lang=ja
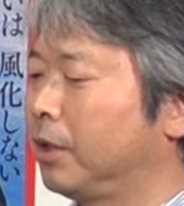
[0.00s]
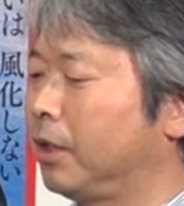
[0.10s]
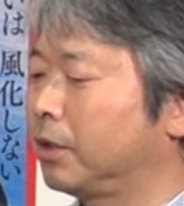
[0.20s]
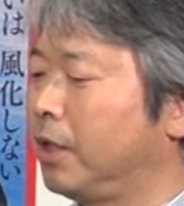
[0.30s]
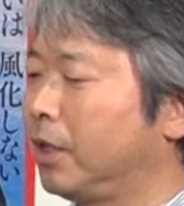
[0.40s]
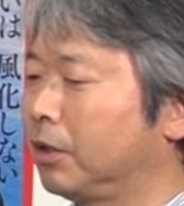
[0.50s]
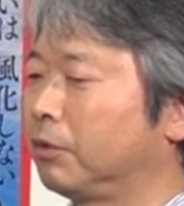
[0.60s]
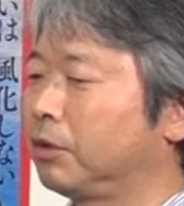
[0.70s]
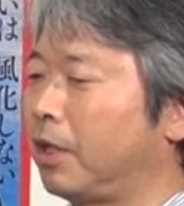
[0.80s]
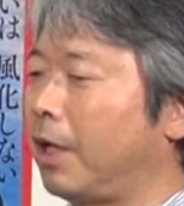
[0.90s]
ただ成果
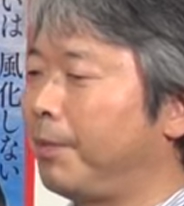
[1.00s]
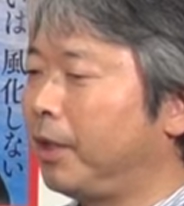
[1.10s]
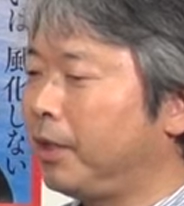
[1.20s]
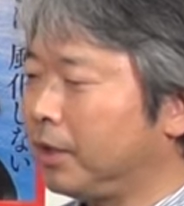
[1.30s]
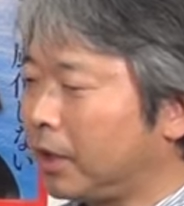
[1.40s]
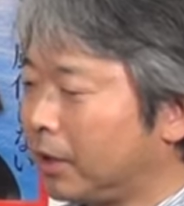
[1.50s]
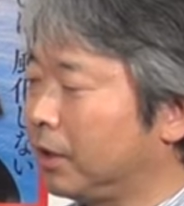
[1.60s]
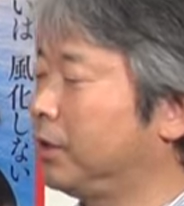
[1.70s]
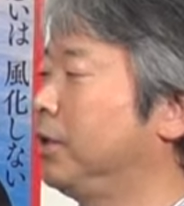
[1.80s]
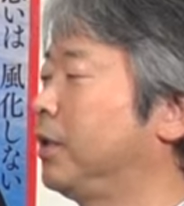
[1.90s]
としてはあまりに
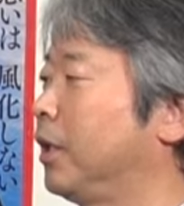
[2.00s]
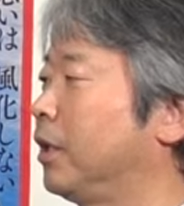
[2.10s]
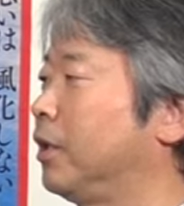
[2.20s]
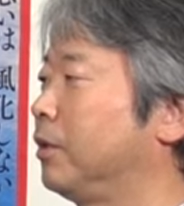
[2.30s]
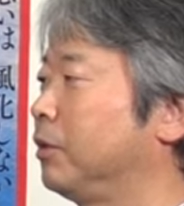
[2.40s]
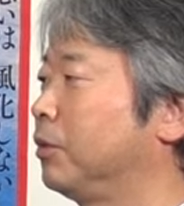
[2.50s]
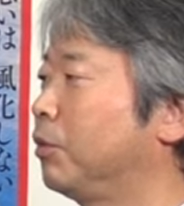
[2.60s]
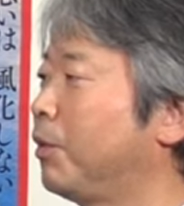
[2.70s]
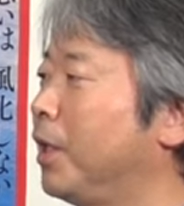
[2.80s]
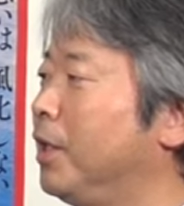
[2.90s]
悲しい成果なんですよ。
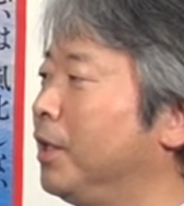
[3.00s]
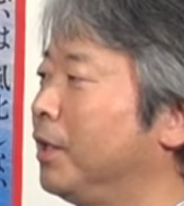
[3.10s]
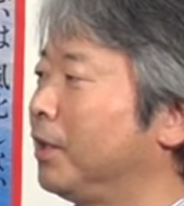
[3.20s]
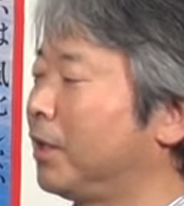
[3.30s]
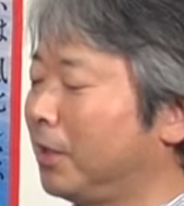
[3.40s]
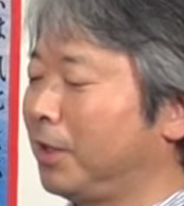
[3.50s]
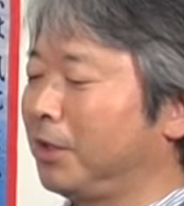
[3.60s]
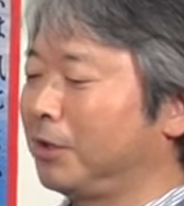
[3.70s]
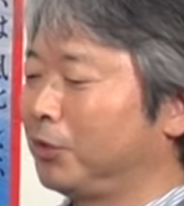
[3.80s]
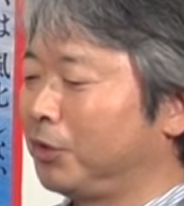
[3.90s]
これはだっ
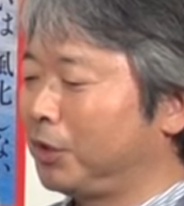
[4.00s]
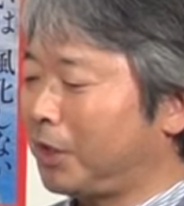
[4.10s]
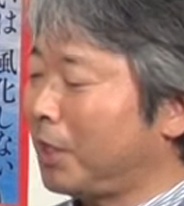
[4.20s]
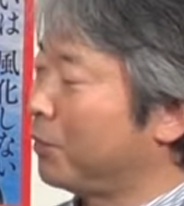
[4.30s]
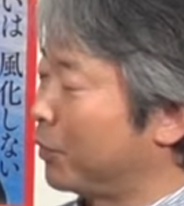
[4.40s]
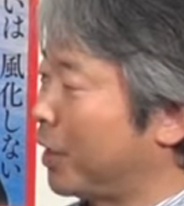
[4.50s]
てその事件を